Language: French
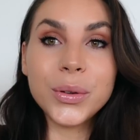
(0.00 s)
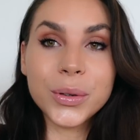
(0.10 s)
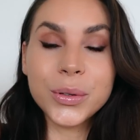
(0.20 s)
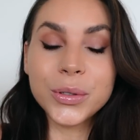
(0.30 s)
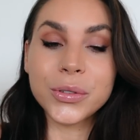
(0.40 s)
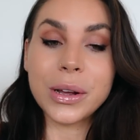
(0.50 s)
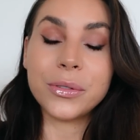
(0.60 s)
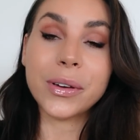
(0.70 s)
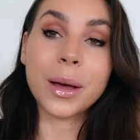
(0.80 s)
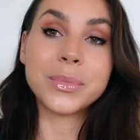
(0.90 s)
Du coup, je voulais
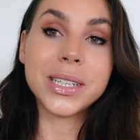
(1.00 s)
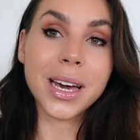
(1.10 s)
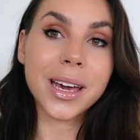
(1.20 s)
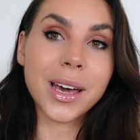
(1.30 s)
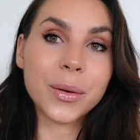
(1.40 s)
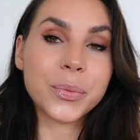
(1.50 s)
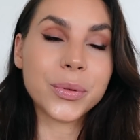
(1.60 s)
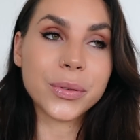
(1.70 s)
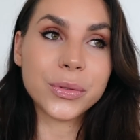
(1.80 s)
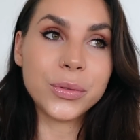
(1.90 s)
vous faire un petit récap
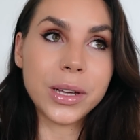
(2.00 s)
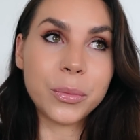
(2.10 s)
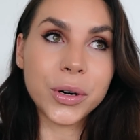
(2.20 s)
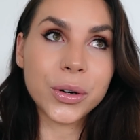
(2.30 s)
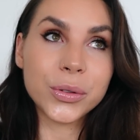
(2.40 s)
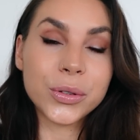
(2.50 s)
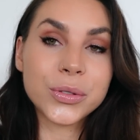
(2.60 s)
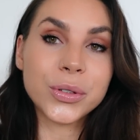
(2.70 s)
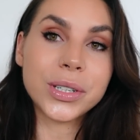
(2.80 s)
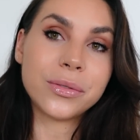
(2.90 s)
tout d'abord de
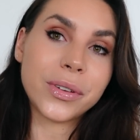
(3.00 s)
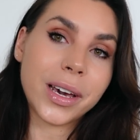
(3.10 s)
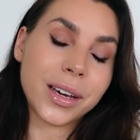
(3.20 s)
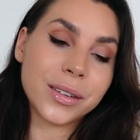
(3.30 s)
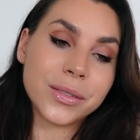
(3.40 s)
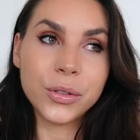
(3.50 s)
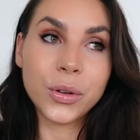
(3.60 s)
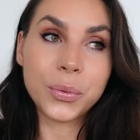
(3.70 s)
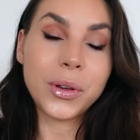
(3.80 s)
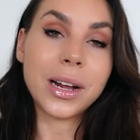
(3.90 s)
ce que j'ai fait
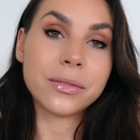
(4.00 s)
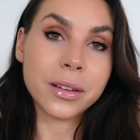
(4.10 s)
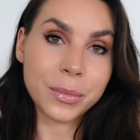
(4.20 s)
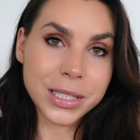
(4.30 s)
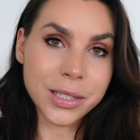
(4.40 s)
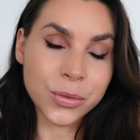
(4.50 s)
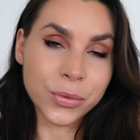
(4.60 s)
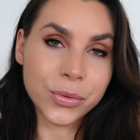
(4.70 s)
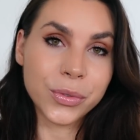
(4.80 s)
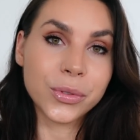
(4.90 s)
depuis la fin de ma saison.
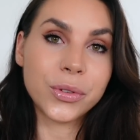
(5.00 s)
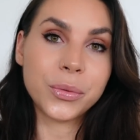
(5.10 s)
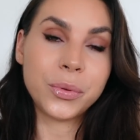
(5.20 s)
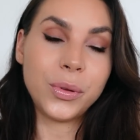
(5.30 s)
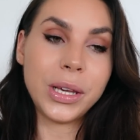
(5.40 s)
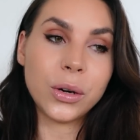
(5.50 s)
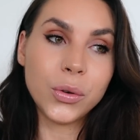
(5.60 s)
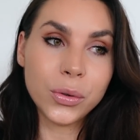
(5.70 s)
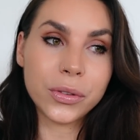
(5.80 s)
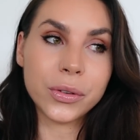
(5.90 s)
Donc depuis
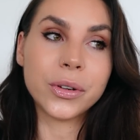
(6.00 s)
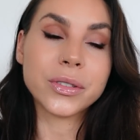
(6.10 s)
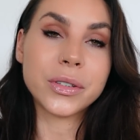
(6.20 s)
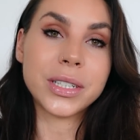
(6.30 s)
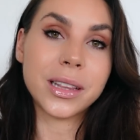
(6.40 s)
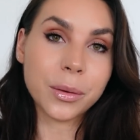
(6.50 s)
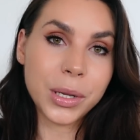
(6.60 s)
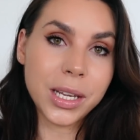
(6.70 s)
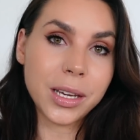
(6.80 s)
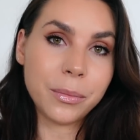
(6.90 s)
août, lorsque j'ai
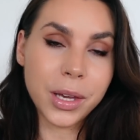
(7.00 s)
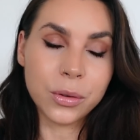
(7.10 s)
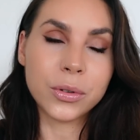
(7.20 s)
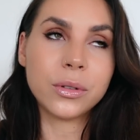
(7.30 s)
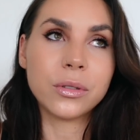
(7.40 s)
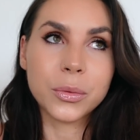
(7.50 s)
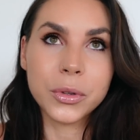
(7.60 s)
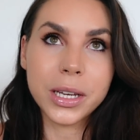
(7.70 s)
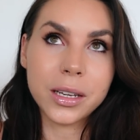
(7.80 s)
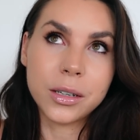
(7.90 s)
terminé mes concours, donc
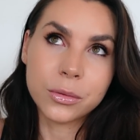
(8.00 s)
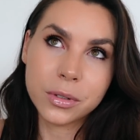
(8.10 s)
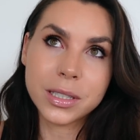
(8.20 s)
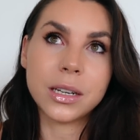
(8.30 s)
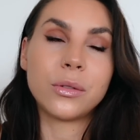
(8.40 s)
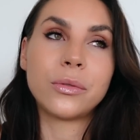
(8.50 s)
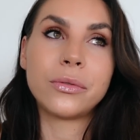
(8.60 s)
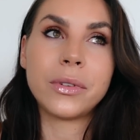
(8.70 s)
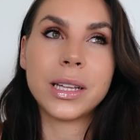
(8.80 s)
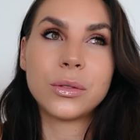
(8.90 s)
mon dernier concours c'est le
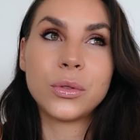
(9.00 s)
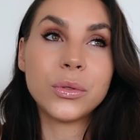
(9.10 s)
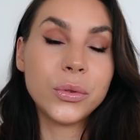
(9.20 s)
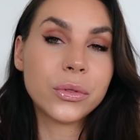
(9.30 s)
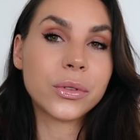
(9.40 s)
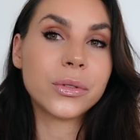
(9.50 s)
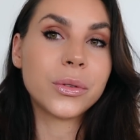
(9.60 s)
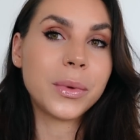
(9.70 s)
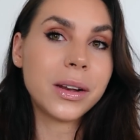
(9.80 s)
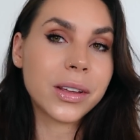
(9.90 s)
20 août
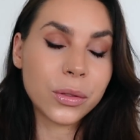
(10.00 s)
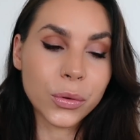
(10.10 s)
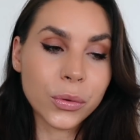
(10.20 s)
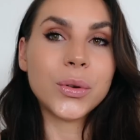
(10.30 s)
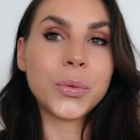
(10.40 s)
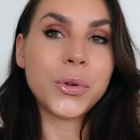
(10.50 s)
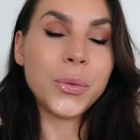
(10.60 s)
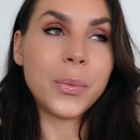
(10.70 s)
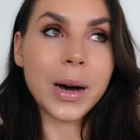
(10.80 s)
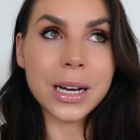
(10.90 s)
2022. Au
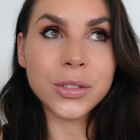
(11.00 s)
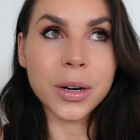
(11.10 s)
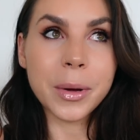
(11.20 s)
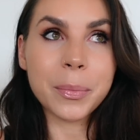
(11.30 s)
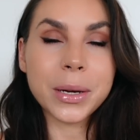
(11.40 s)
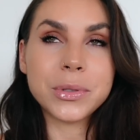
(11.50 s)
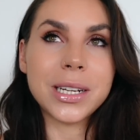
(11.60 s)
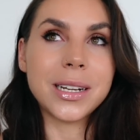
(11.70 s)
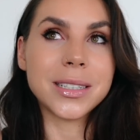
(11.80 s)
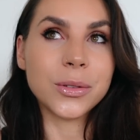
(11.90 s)
plus bas, durant ma prep,
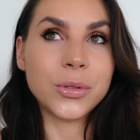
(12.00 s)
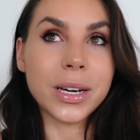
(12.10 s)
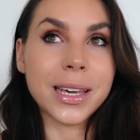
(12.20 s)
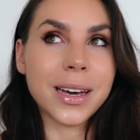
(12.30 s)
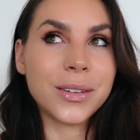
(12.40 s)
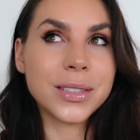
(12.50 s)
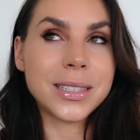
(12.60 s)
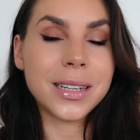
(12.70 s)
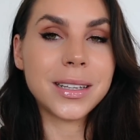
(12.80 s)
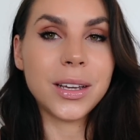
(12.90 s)
j'étais descendue à
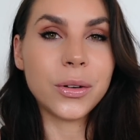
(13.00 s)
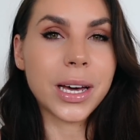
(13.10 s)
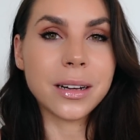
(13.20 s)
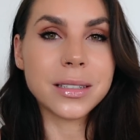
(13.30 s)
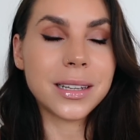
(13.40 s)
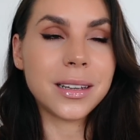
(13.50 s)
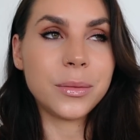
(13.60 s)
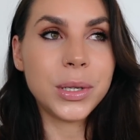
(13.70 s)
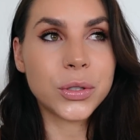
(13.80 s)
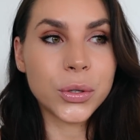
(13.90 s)
47 kg,
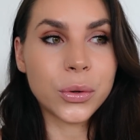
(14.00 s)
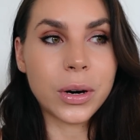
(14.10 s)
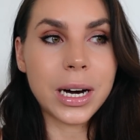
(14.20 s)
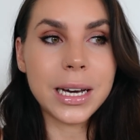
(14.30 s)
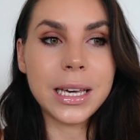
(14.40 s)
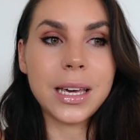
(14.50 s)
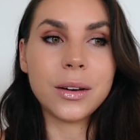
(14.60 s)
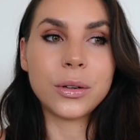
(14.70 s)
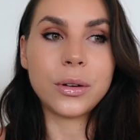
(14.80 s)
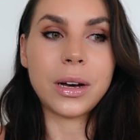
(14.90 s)
demi, je crois,
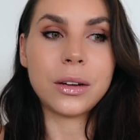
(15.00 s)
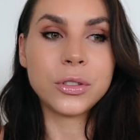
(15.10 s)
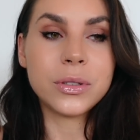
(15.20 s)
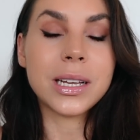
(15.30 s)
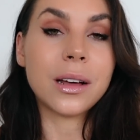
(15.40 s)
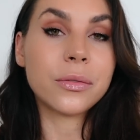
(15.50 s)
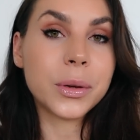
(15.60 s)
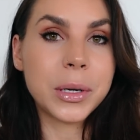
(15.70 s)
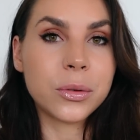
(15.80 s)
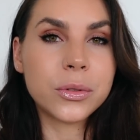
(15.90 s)
et euh, juste à la fin
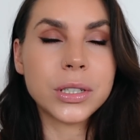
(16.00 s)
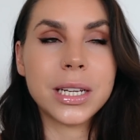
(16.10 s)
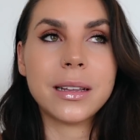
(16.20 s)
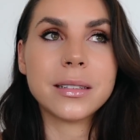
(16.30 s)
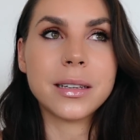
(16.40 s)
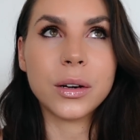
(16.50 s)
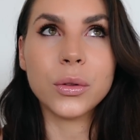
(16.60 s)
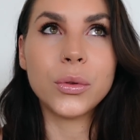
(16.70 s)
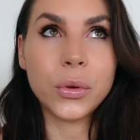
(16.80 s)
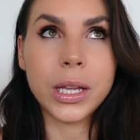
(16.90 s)
de mes concours, j'étais à
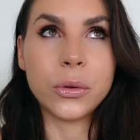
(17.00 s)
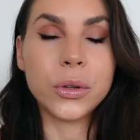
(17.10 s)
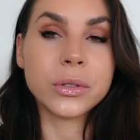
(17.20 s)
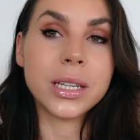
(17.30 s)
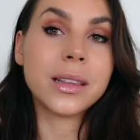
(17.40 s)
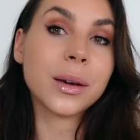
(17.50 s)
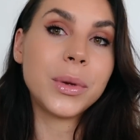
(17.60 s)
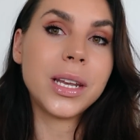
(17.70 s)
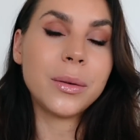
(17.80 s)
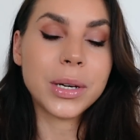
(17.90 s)
52 kg. Donc j'ai
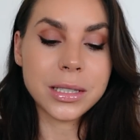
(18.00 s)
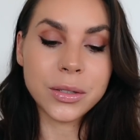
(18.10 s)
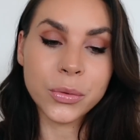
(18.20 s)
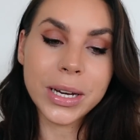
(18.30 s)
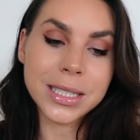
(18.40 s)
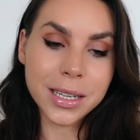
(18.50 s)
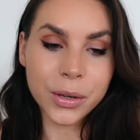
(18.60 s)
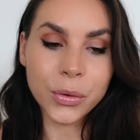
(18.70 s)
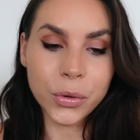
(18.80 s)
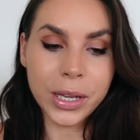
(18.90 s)
terminé ma saison à
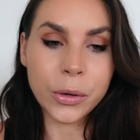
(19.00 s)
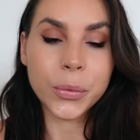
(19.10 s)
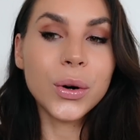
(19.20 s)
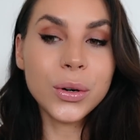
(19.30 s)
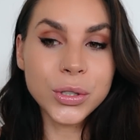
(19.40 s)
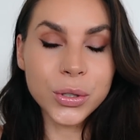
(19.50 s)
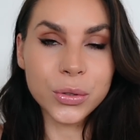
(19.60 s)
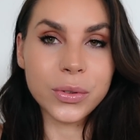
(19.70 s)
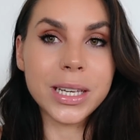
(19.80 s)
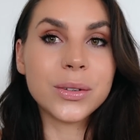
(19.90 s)
52 kg.
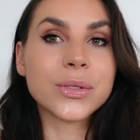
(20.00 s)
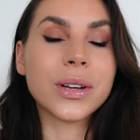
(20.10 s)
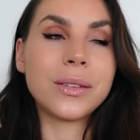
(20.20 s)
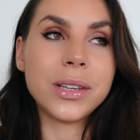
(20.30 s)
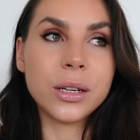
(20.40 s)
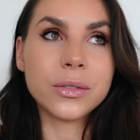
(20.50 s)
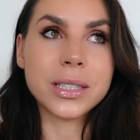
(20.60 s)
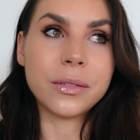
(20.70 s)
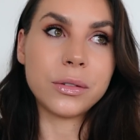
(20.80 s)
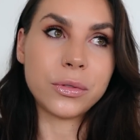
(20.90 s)
Aujourd'hui, donc sur les vidéos que
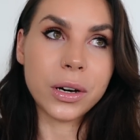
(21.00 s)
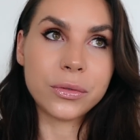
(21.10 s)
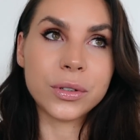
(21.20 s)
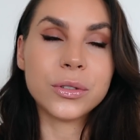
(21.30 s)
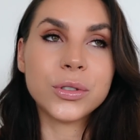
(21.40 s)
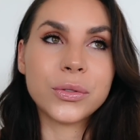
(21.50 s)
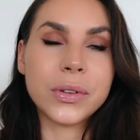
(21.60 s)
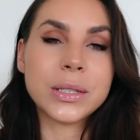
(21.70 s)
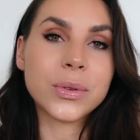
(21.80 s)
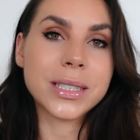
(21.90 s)
vous avez vues avant, je
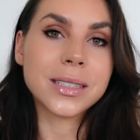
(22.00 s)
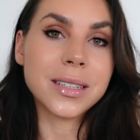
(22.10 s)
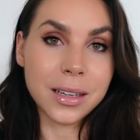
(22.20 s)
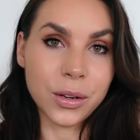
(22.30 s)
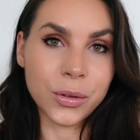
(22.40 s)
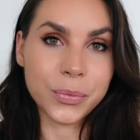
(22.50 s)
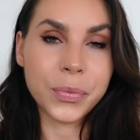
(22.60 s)
fais 65 kg.